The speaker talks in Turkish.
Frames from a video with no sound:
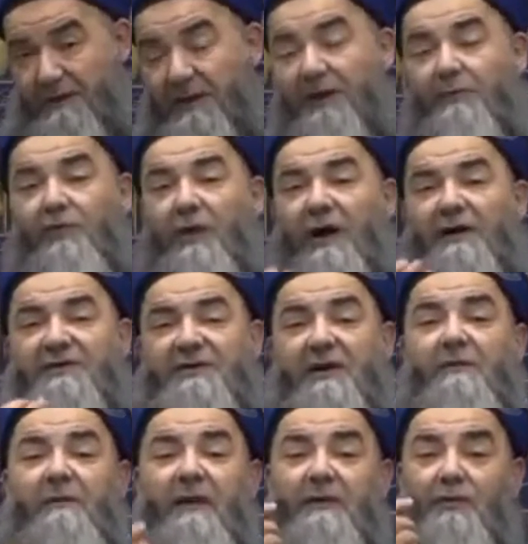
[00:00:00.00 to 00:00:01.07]
Ne buyuruyor hadis-i
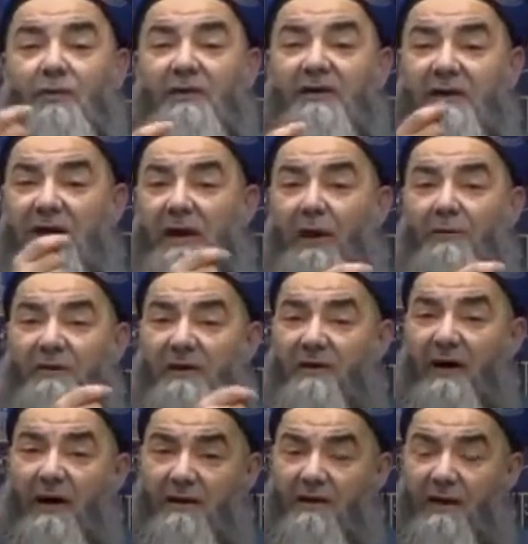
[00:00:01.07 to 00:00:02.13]
şerif? Men yuridillahu bi
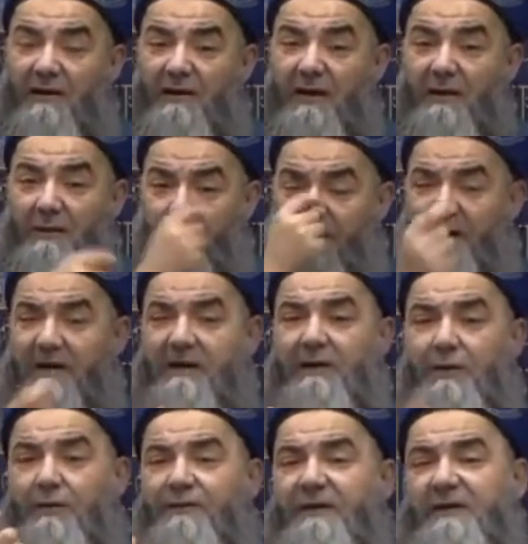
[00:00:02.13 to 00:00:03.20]
hayran
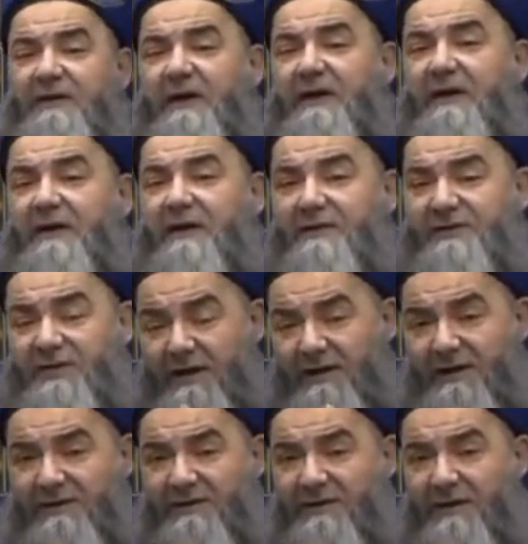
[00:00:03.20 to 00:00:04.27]
yufekkihu fiddin.
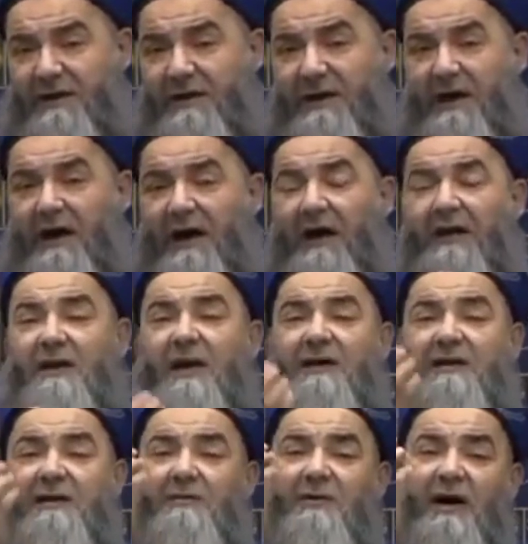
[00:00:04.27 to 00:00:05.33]
Sahih hadis. Allah
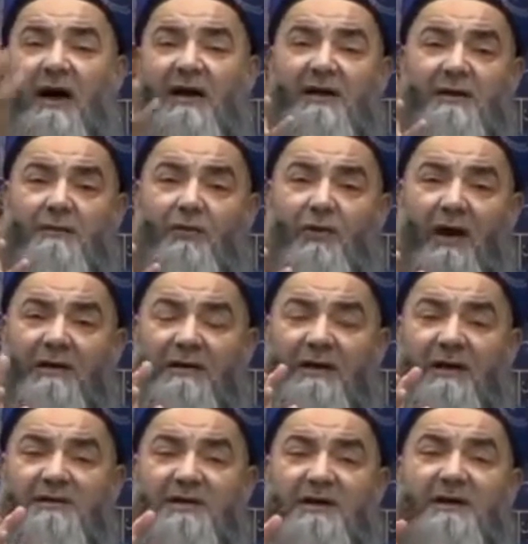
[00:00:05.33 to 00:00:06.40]
kimin hayrını murad
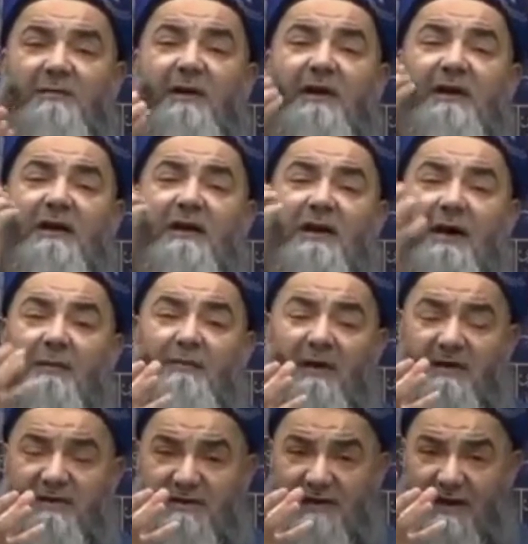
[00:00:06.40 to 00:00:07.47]
ederse, kime iyilik
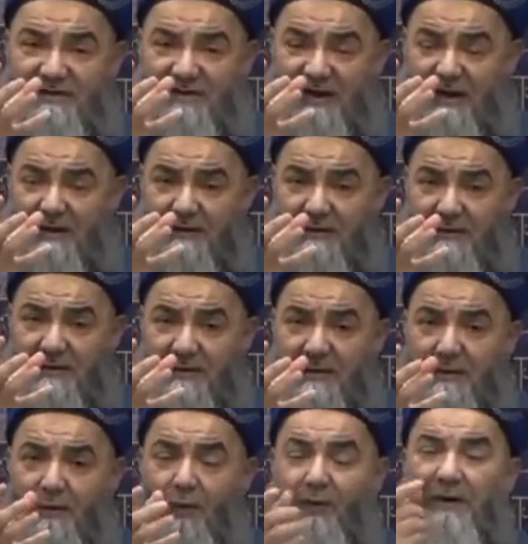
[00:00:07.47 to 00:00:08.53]
yapmak isterse
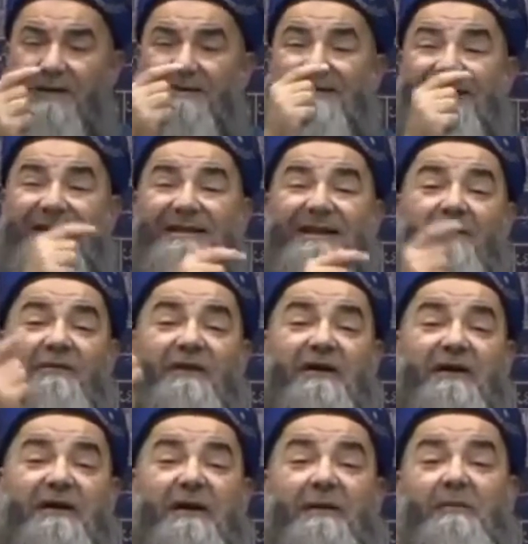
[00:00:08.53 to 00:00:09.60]
ona dinde
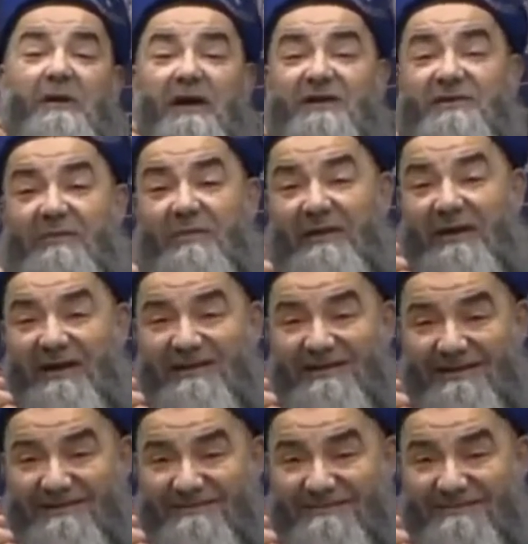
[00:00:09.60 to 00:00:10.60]
fıkıh ilmi nasip eder.